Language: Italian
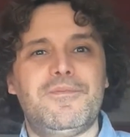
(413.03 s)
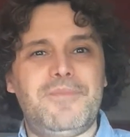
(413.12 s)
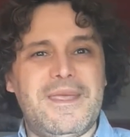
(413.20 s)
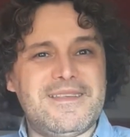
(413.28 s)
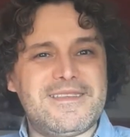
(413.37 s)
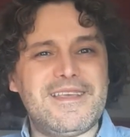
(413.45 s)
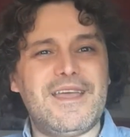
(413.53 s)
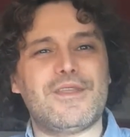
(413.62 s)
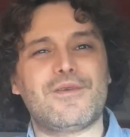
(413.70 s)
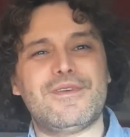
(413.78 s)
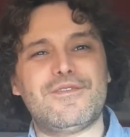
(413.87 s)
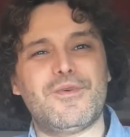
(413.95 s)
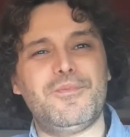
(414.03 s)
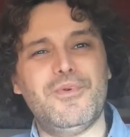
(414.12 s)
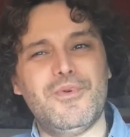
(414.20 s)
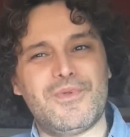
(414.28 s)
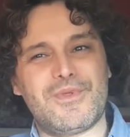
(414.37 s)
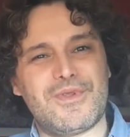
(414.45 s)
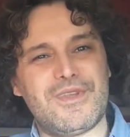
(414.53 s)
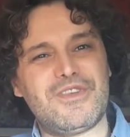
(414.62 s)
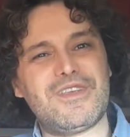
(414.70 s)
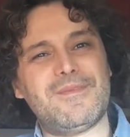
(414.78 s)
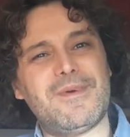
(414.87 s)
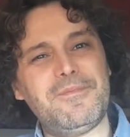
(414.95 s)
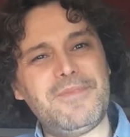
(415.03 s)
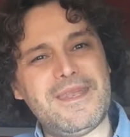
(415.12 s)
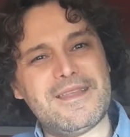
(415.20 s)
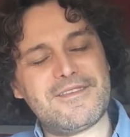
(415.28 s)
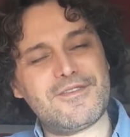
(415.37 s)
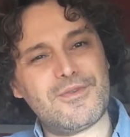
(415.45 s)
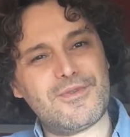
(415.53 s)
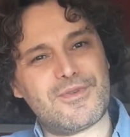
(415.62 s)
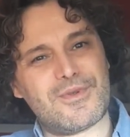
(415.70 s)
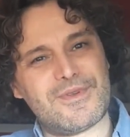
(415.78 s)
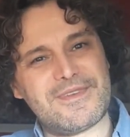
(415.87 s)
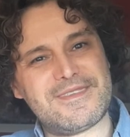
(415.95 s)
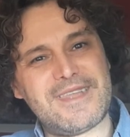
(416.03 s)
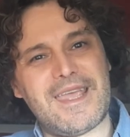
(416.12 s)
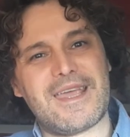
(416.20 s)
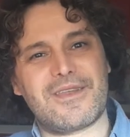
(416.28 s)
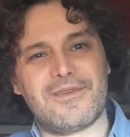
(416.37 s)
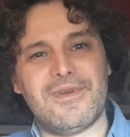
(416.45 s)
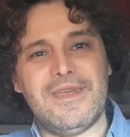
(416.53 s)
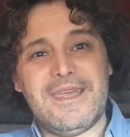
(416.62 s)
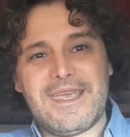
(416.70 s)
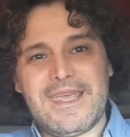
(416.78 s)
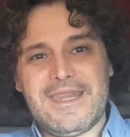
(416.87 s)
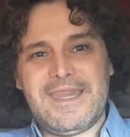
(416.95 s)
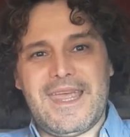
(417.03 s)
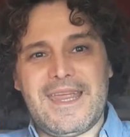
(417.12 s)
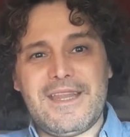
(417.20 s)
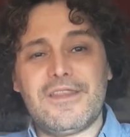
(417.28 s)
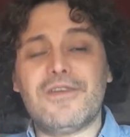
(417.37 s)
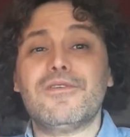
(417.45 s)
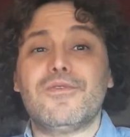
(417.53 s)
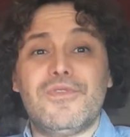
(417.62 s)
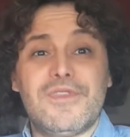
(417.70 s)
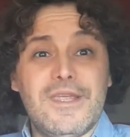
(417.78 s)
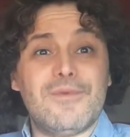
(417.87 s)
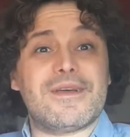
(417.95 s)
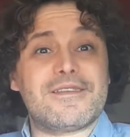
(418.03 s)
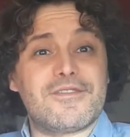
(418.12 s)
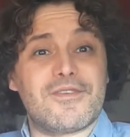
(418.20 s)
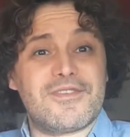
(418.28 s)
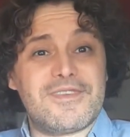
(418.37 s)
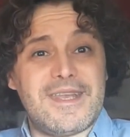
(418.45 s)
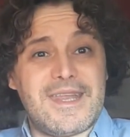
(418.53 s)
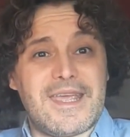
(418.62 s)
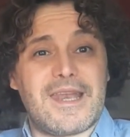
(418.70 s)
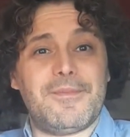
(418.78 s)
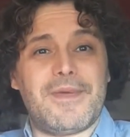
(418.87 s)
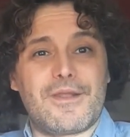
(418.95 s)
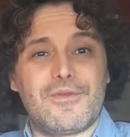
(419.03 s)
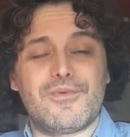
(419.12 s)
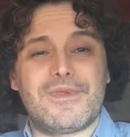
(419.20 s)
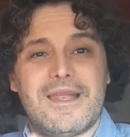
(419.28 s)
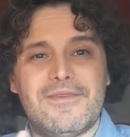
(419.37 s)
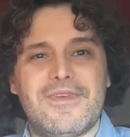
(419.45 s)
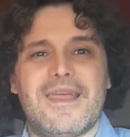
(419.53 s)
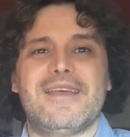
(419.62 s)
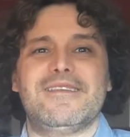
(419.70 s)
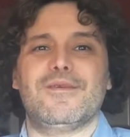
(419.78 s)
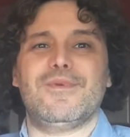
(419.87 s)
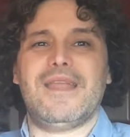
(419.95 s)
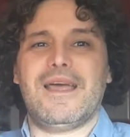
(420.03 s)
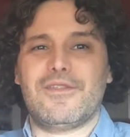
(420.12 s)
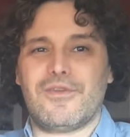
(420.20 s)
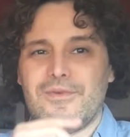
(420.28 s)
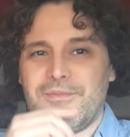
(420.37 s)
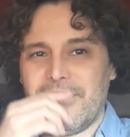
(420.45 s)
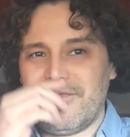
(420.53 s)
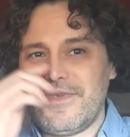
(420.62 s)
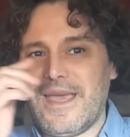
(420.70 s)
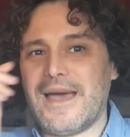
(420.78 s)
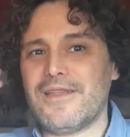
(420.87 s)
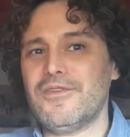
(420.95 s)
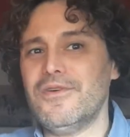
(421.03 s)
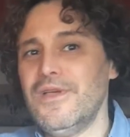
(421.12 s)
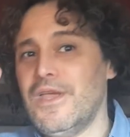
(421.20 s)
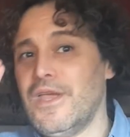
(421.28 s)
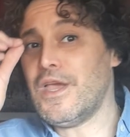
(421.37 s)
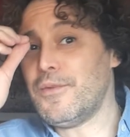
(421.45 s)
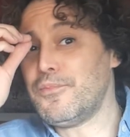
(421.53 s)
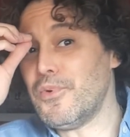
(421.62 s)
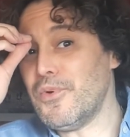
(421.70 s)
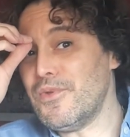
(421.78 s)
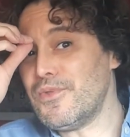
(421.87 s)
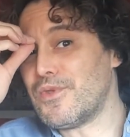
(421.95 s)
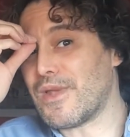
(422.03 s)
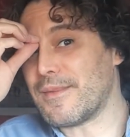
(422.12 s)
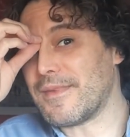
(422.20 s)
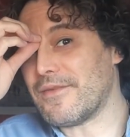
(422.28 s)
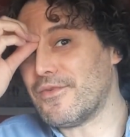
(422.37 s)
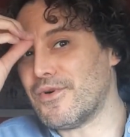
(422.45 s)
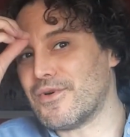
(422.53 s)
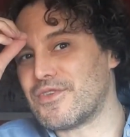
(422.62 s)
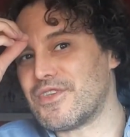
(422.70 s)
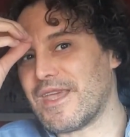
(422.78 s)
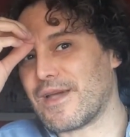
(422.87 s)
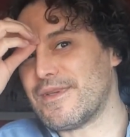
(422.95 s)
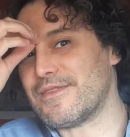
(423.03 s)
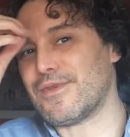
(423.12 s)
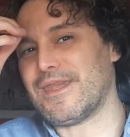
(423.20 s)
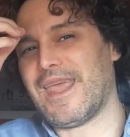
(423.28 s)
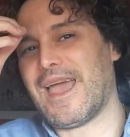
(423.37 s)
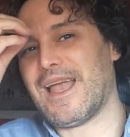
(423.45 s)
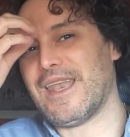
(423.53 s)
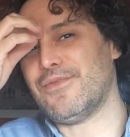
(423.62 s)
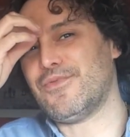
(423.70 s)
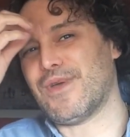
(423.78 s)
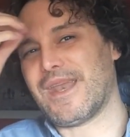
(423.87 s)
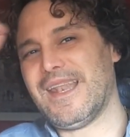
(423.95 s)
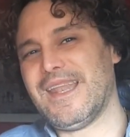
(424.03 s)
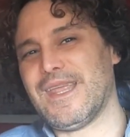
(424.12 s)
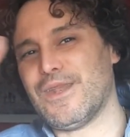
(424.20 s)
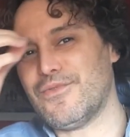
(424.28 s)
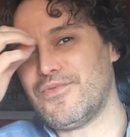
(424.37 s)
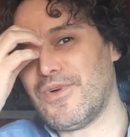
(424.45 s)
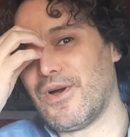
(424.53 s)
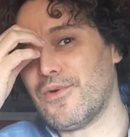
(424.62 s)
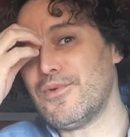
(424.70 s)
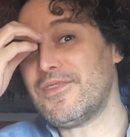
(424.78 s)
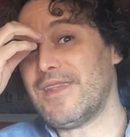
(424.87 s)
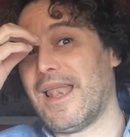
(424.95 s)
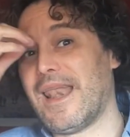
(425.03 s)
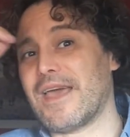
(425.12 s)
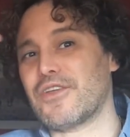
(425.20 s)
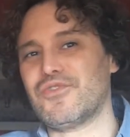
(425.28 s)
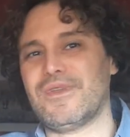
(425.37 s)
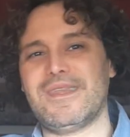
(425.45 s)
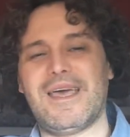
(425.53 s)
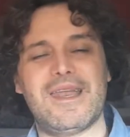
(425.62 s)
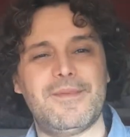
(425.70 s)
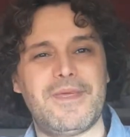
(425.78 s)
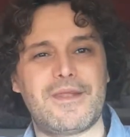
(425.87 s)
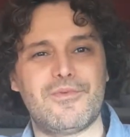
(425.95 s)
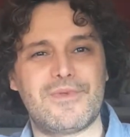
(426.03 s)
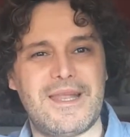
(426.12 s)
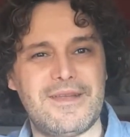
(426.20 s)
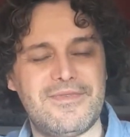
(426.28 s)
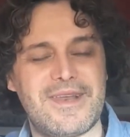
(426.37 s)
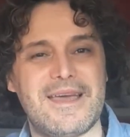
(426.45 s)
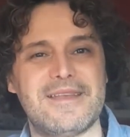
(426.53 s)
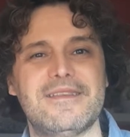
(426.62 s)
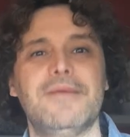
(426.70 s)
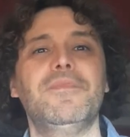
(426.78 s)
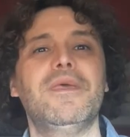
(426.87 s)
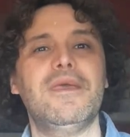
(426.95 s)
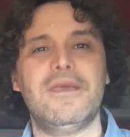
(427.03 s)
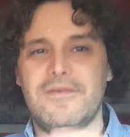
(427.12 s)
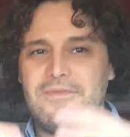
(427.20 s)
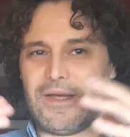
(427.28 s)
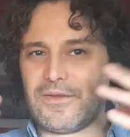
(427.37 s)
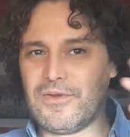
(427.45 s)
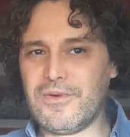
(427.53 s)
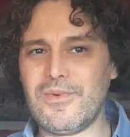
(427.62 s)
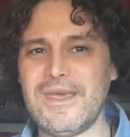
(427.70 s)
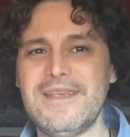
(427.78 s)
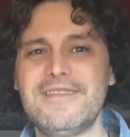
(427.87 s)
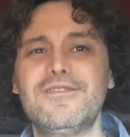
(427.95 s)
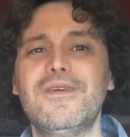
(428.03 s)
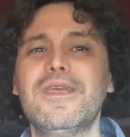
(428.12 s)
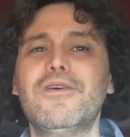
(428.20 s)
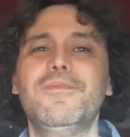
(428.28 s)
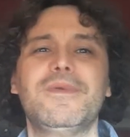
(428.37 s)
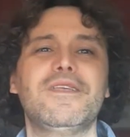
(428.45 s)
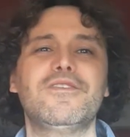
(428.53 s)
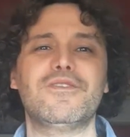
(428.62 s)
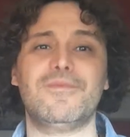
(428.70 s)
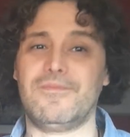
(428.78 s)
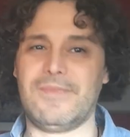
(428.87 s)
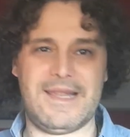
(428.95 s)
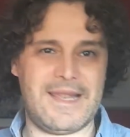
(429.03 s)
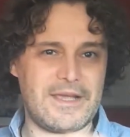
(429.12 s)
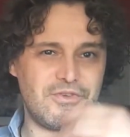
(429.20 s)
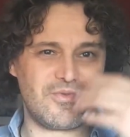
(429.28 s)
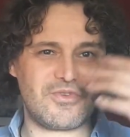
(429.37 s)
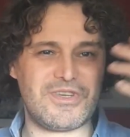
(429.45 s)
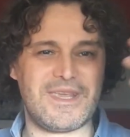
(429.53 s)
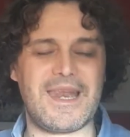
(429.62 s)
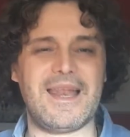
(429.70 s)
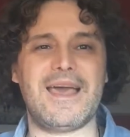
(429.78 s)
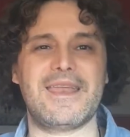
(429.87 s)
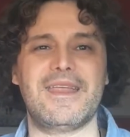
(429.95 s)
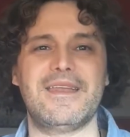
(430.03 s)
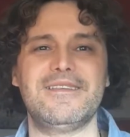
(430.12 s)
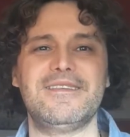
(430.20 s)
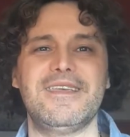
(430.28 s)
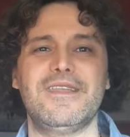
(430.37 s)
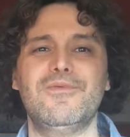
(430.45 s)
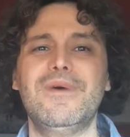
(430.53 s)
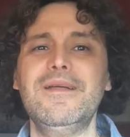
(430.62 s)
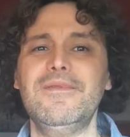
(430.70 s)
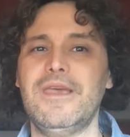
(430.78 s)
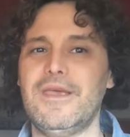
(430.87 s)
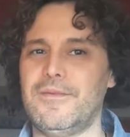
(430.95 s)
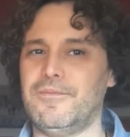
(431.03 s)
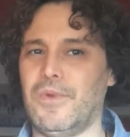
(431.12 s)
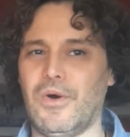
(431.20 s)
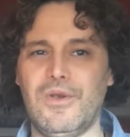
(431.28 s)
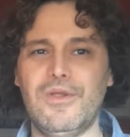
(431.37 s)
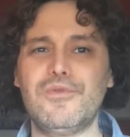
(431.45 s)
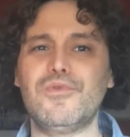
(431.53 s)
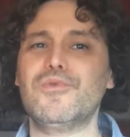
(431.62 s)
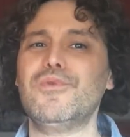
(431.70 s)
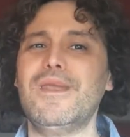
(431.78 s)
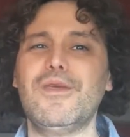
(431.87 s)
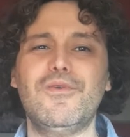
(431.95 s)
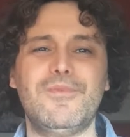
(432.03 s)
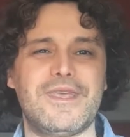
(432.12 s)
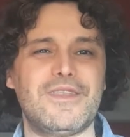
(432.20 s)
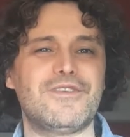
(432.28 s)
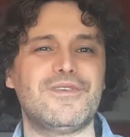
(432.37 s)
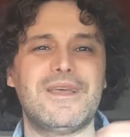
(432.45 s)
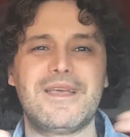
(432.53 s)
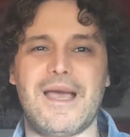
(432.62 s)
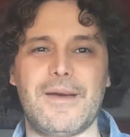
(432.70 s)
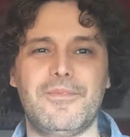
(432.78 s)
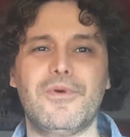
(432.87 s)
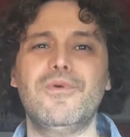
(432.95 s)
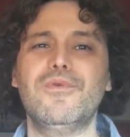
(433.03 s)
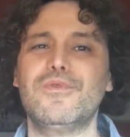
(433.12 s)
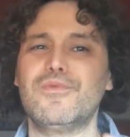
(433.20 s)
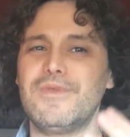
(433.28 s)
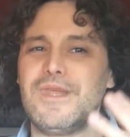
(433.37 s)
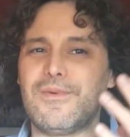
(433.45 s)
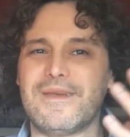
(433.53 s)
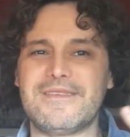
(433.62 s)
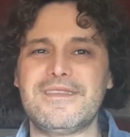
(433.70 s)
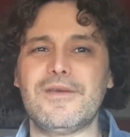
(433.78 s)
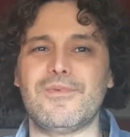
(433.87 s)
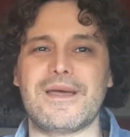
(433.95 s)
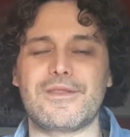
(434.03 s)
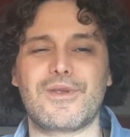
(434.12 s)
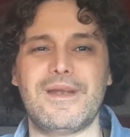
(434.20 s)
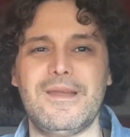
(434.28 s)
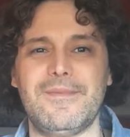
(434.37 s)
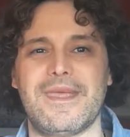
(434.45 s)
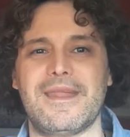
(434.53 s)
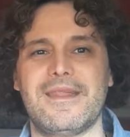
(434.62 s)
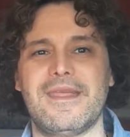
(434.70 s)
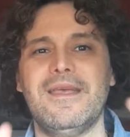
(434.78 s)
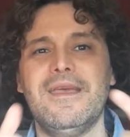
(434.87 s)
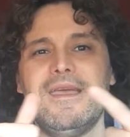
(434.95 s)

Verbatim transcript: pensando a questo punto, diciamo appena sotto lo sterno, in dentro, continuo a sostenere per tutta la frase guidando il mio fiato, punto la mia voce a questo ideale forellino, focus, e la lascio andare per tutta la frase. Fatto questo ricomincio, lascio uscire l'aria residua, mollo tutto e ricomincio da capo con tutti questi quattro elementi.